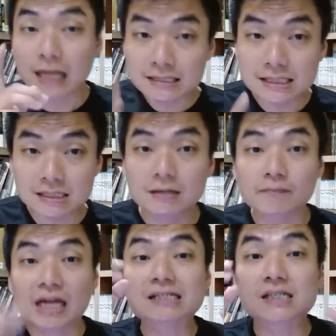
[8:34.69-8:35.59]
但是
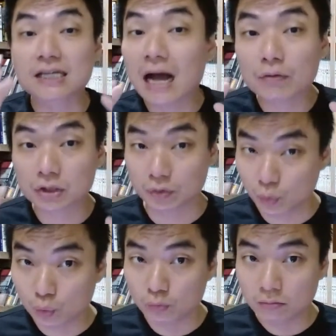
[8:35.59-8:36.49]
他是一号人
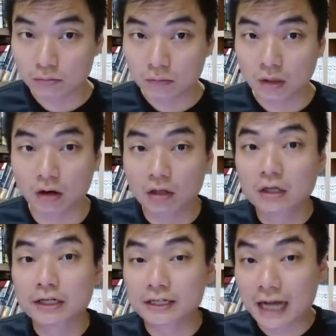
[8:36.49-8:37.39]
物，哦，
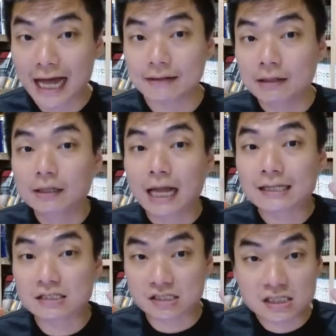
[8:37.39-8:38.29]
你看
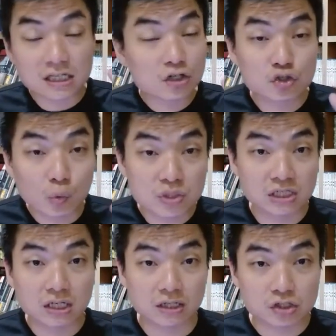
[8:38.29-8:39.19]
他只是一个州
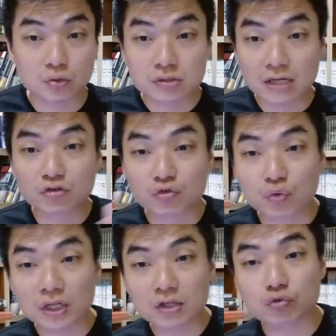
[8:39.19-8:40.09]
级领袖，在
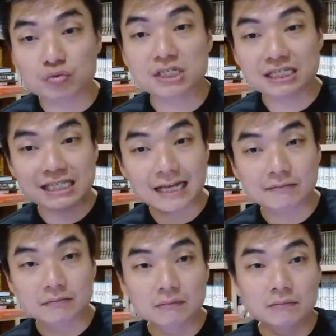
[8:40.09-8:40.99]
署理主席
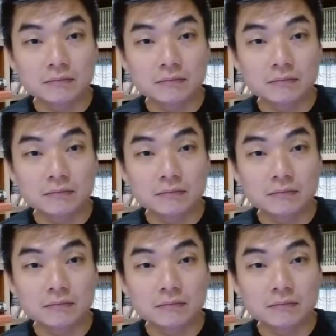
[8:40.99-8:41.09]
战。